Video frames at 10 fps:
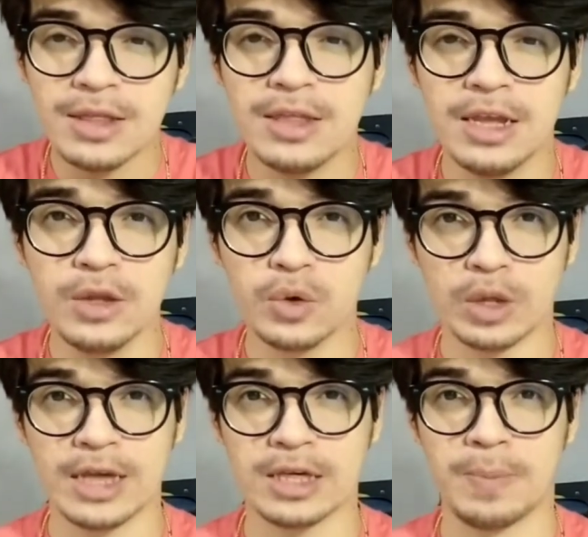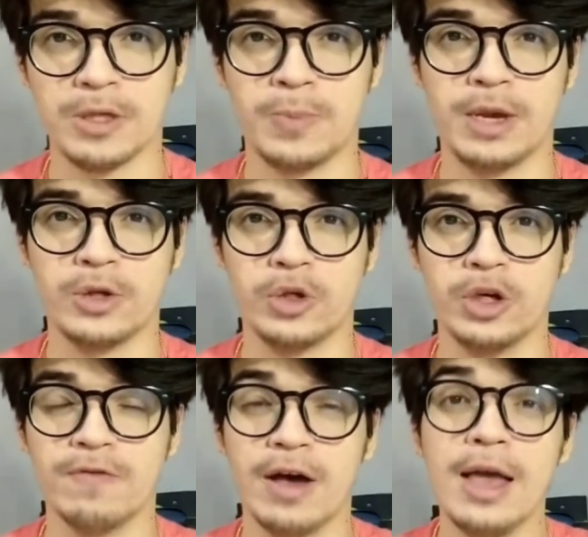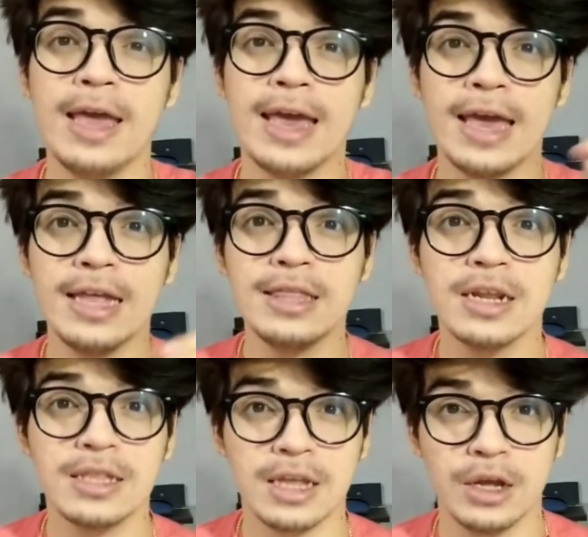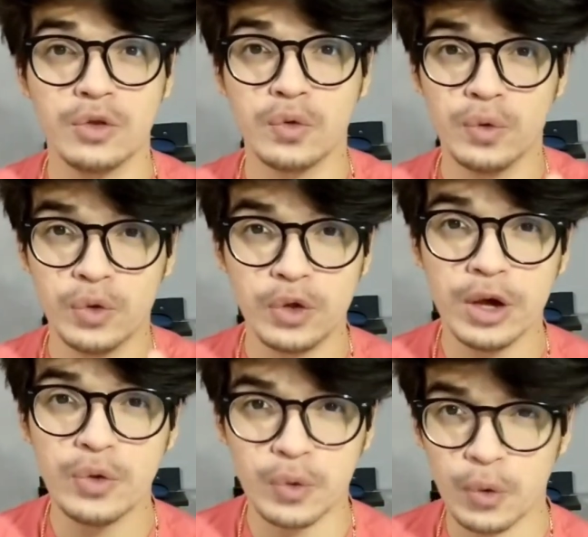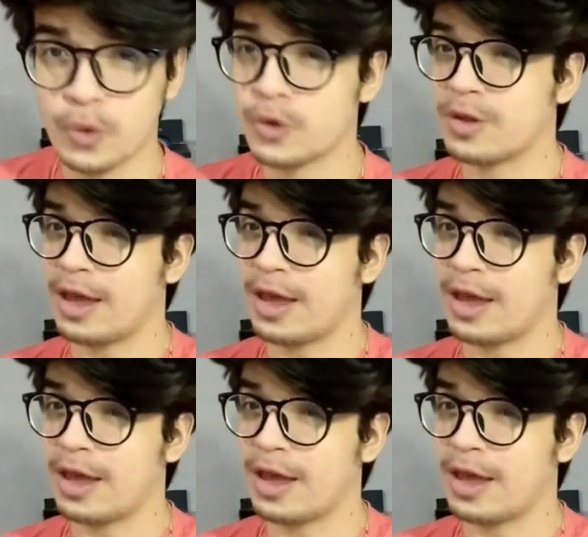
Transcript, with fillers: dentro dessa perspectiva. Entretanto, no dia de hoje,